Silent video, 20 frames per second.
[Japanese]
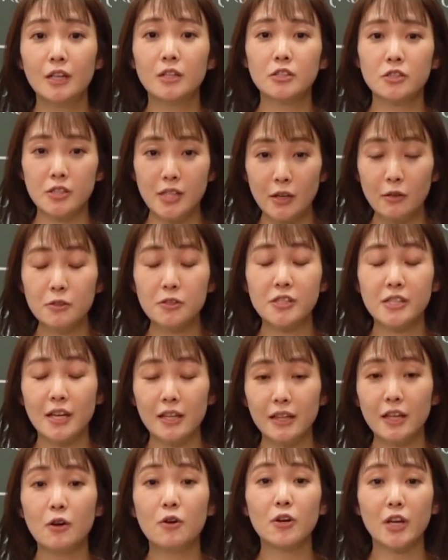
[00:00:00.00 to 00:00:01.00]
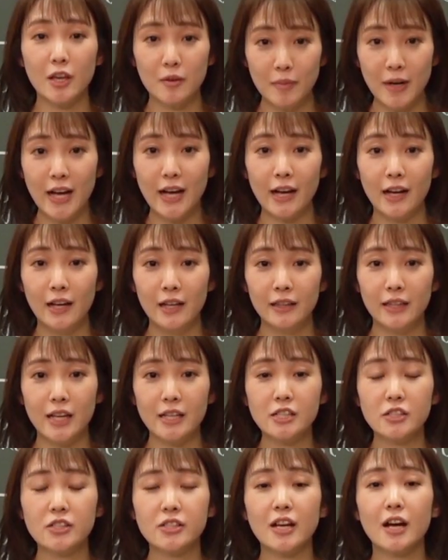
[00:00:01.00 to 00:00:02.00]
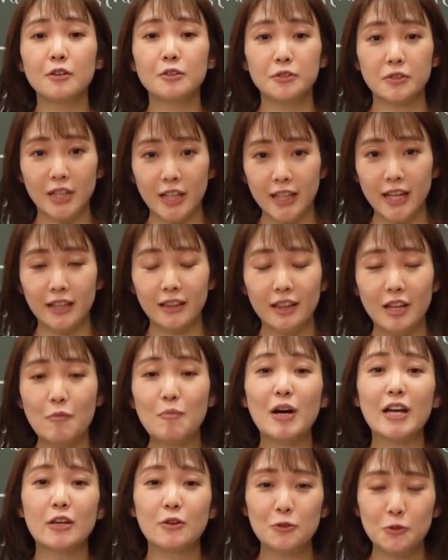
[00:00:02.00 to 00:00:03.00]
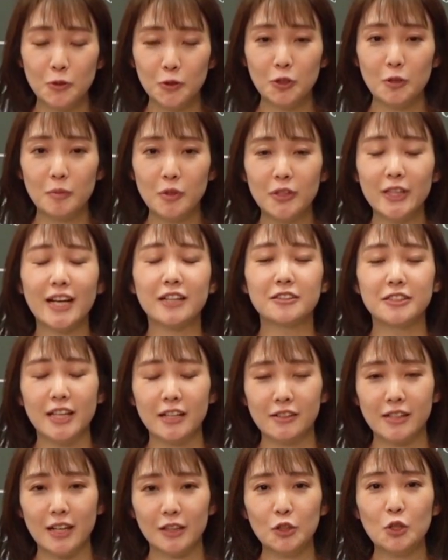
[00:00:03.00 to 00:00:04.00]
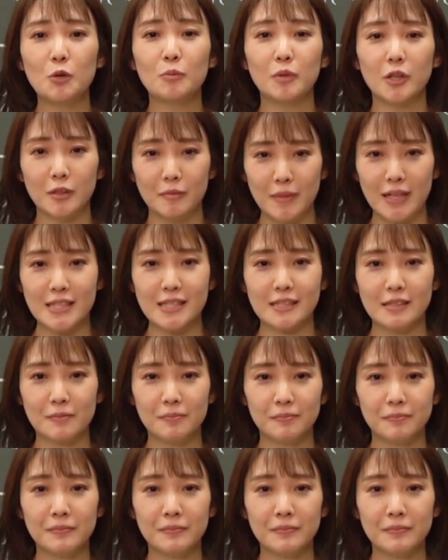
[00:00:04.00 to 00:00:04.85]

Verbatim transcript: 癖をつけておけば何使うのかなって迷うこともなくなるかと思います。